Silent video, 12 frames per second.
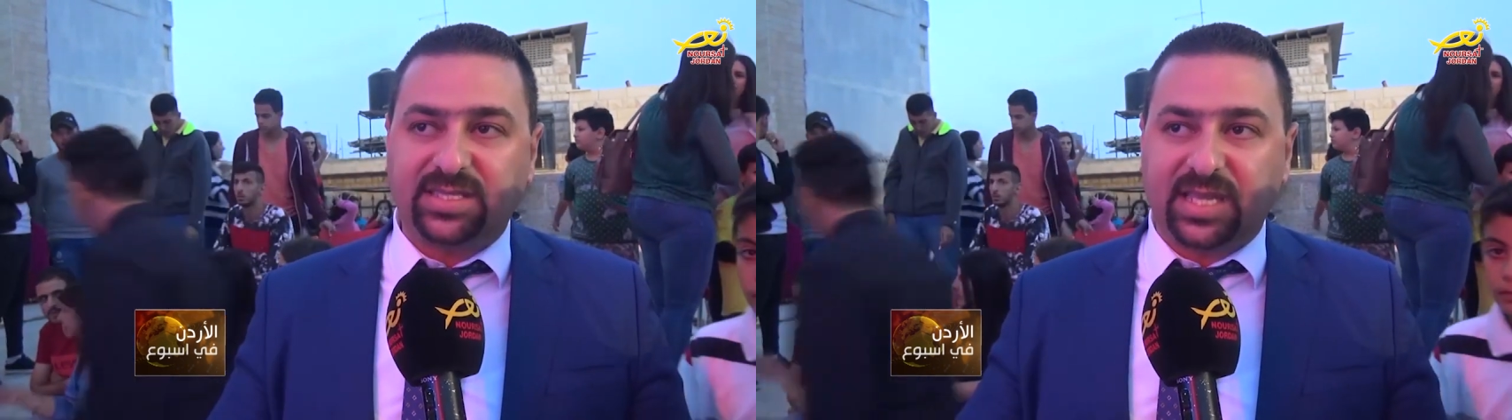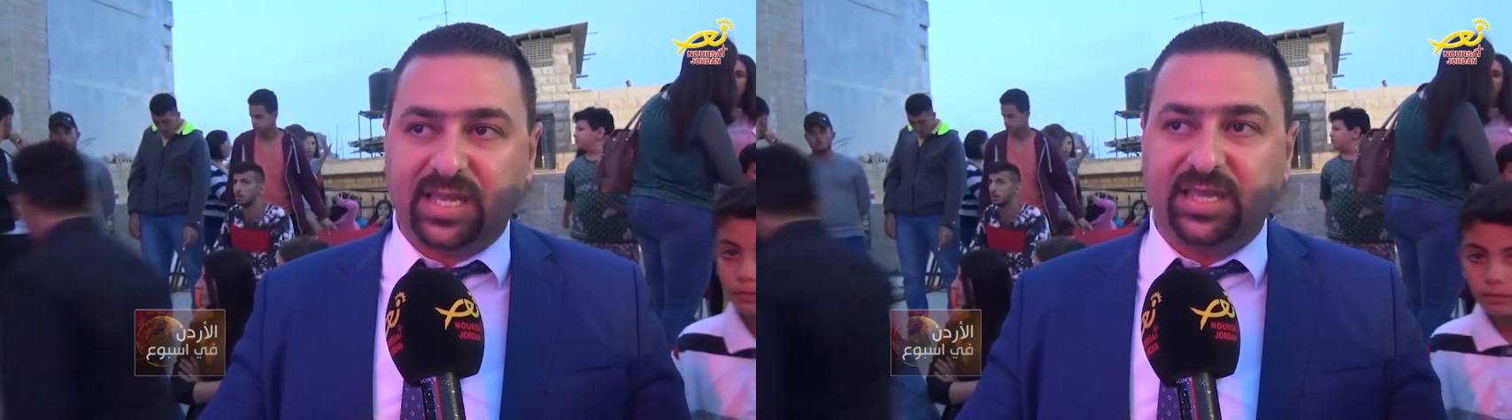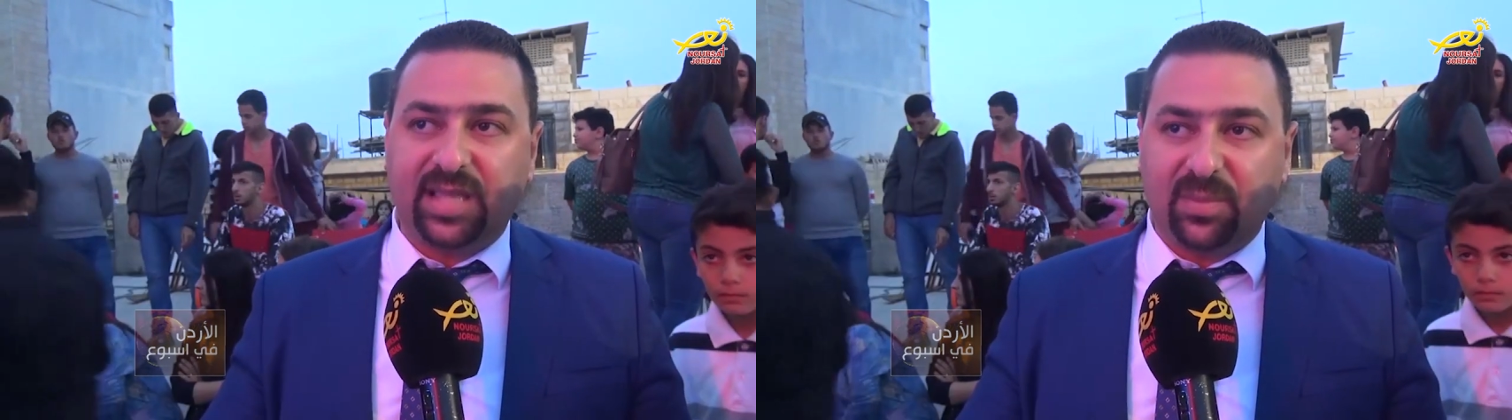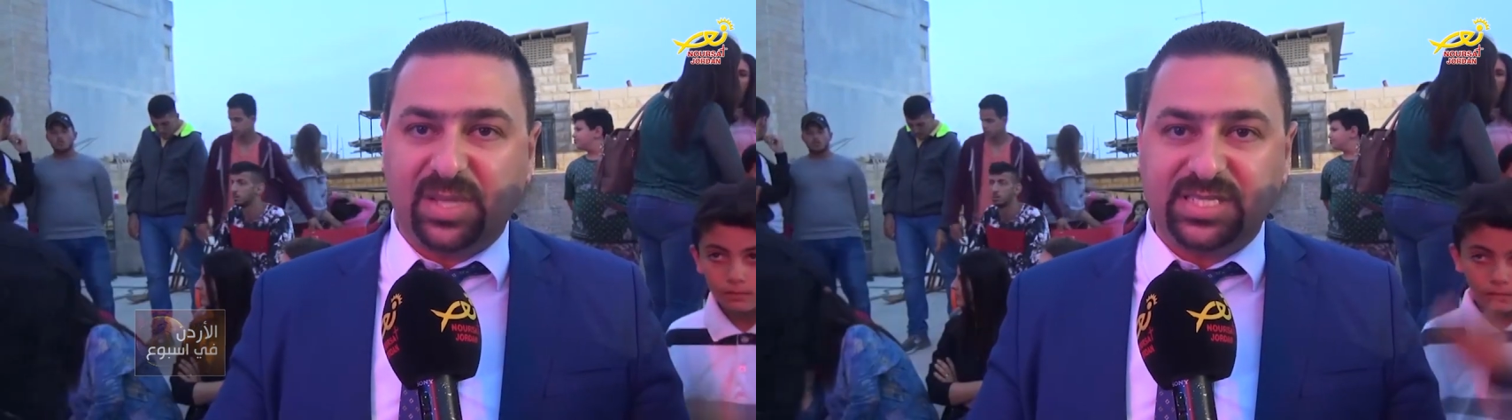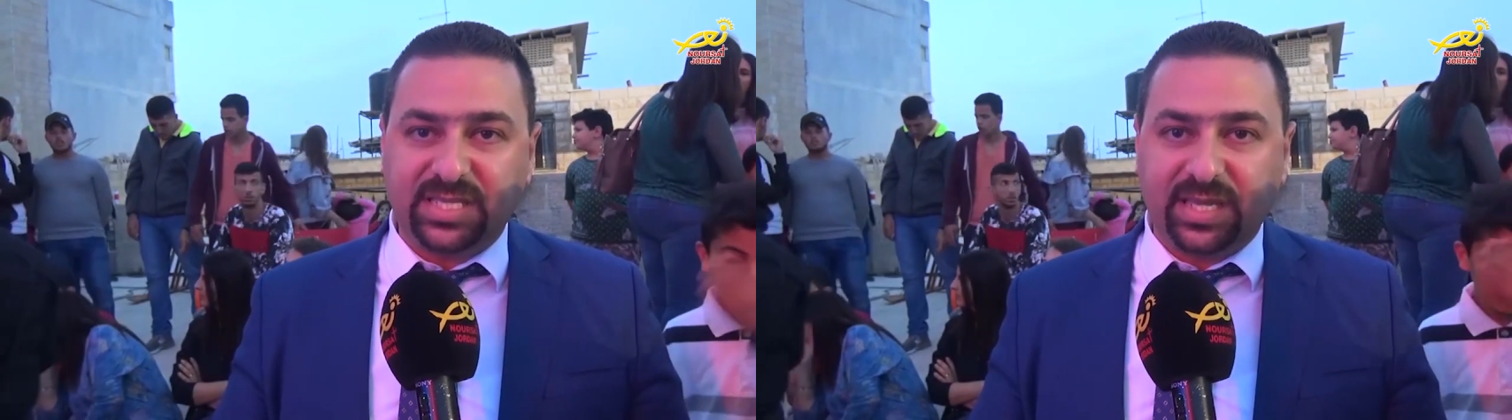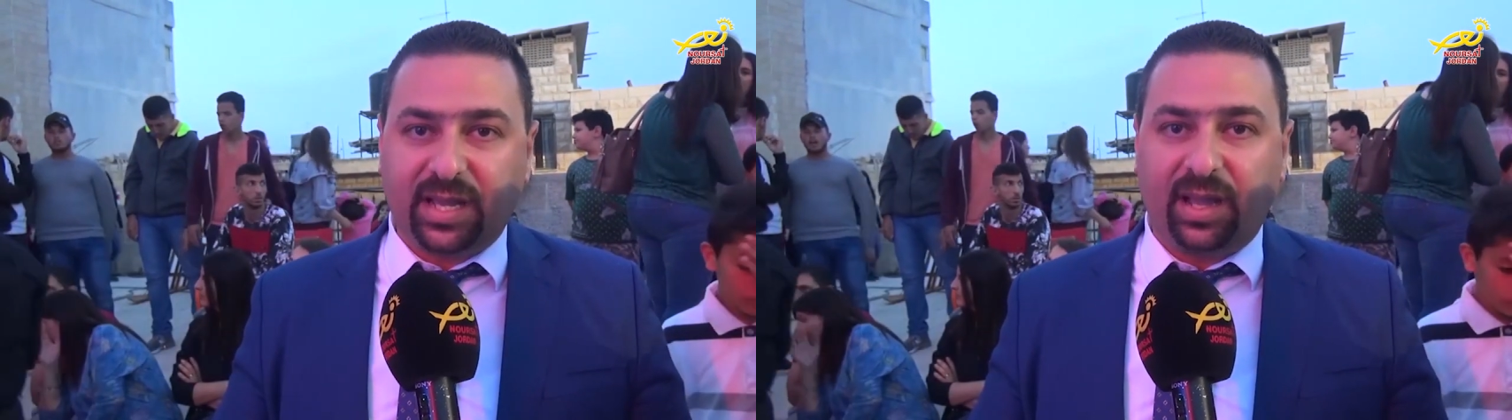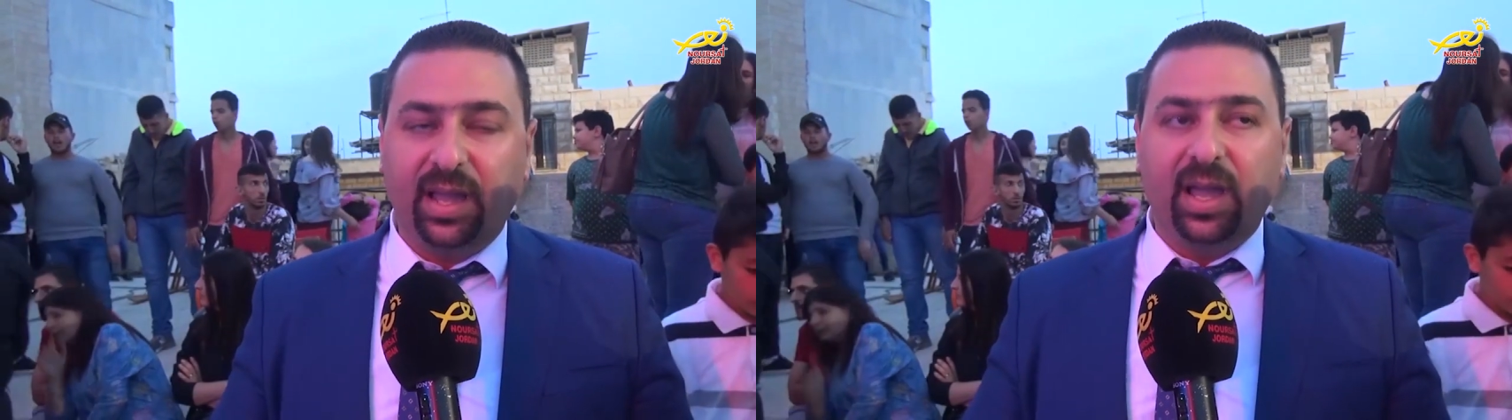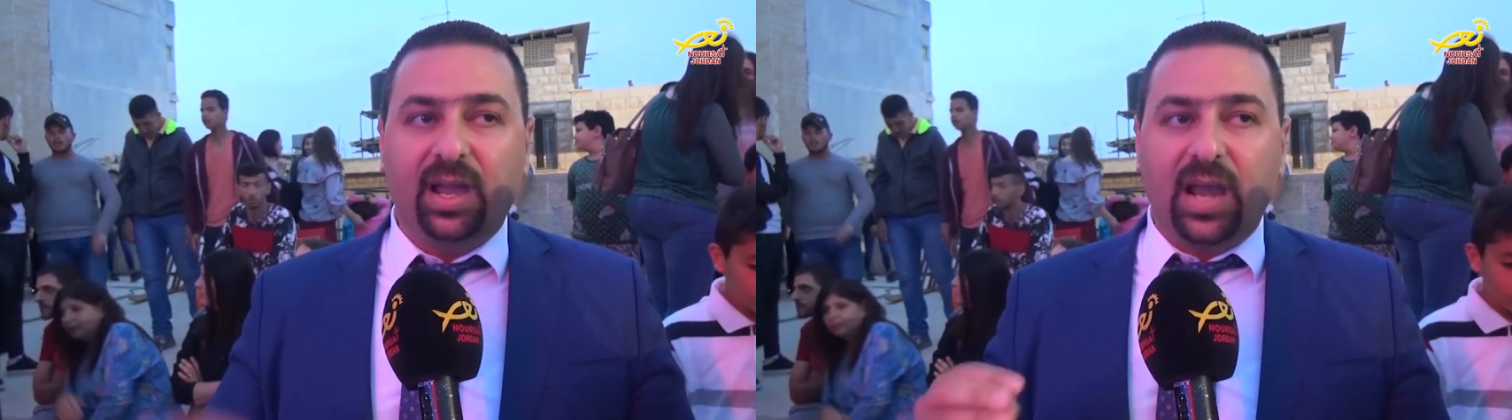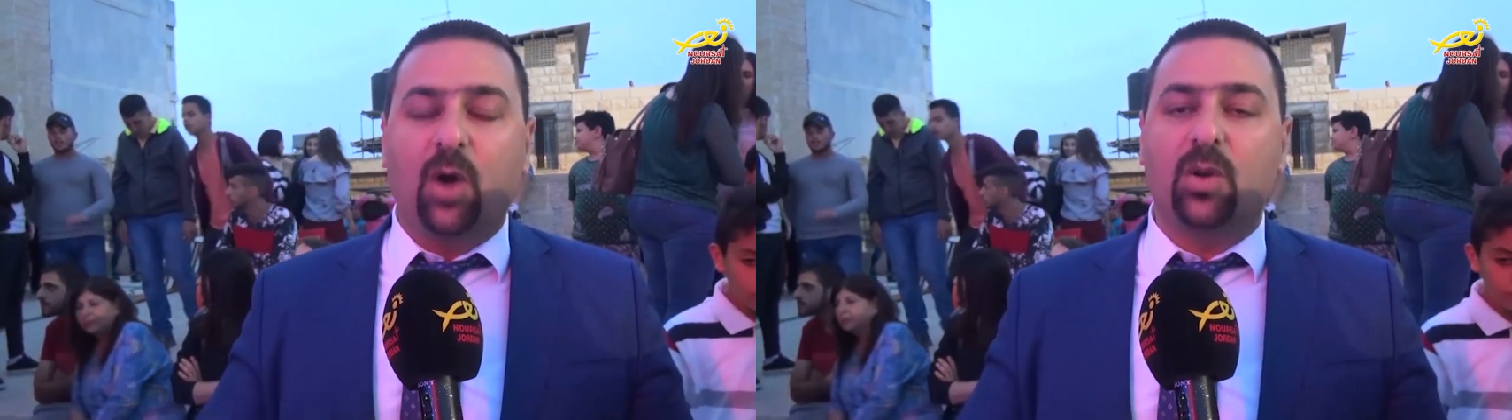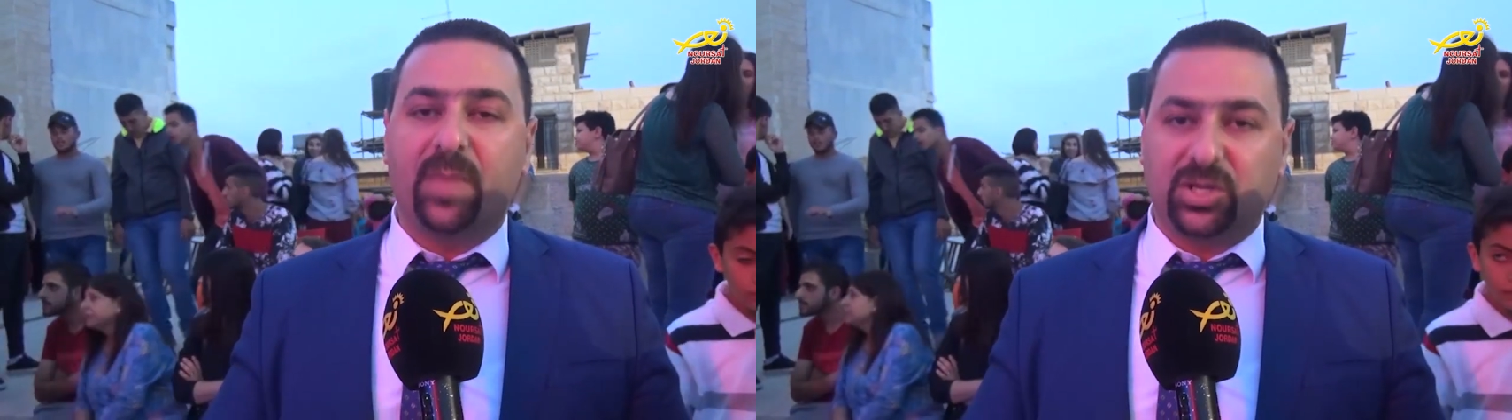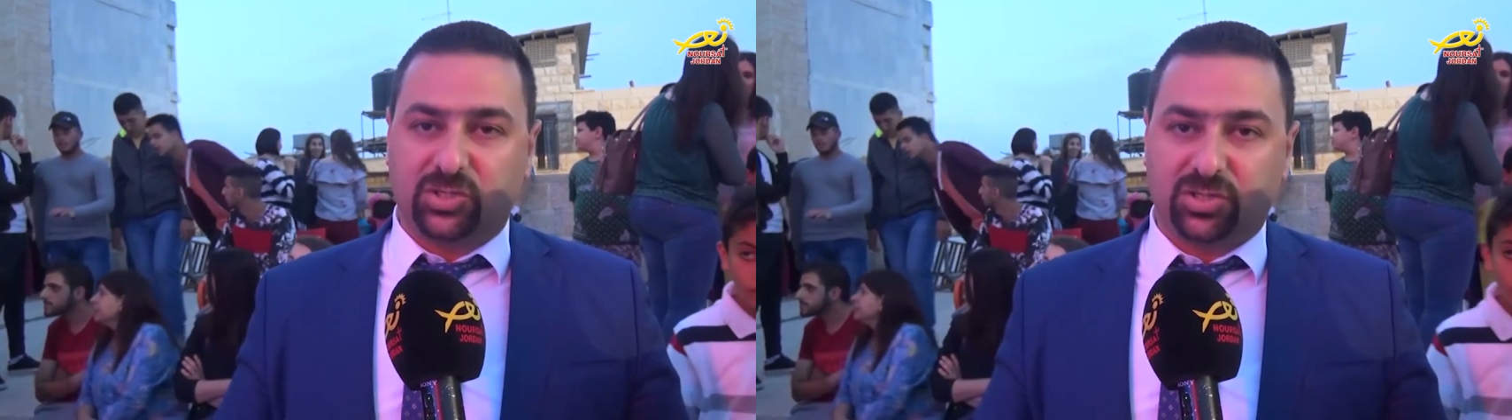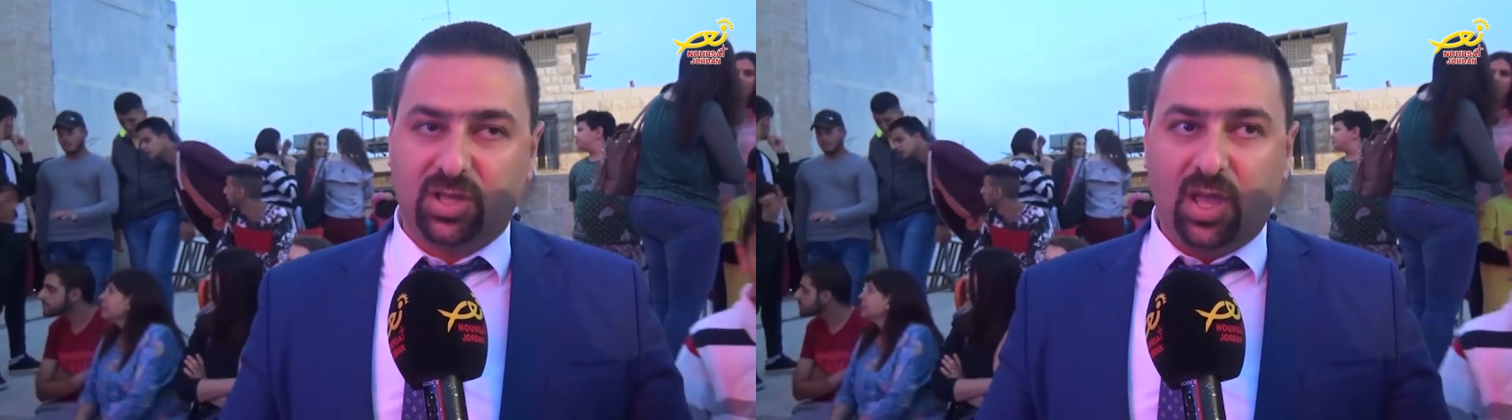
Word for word: سيدنا المسيح له المجد